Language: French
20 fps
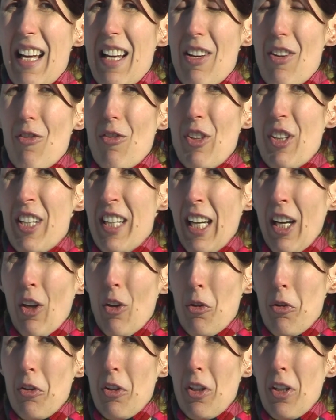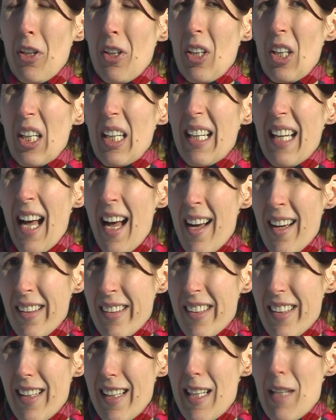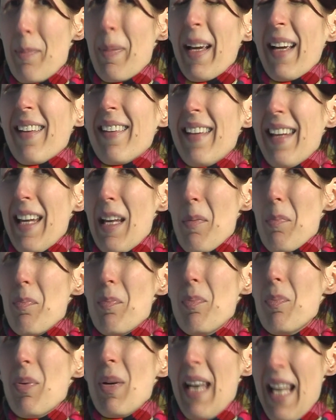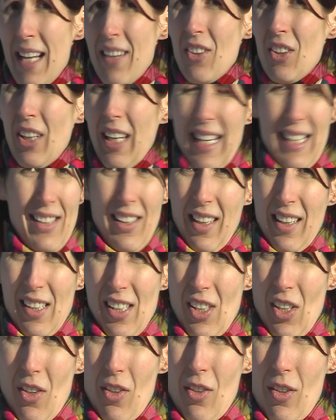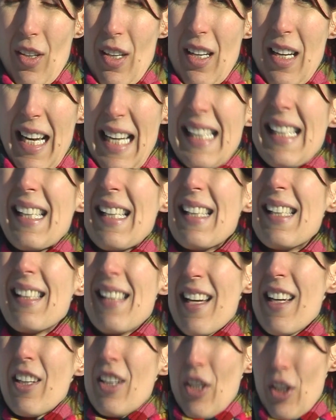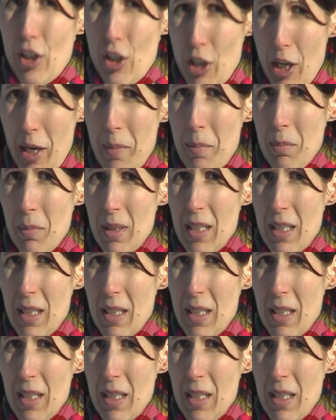veut dire une grande liberté pleine de restrictions. Et c'est ça que j'aime.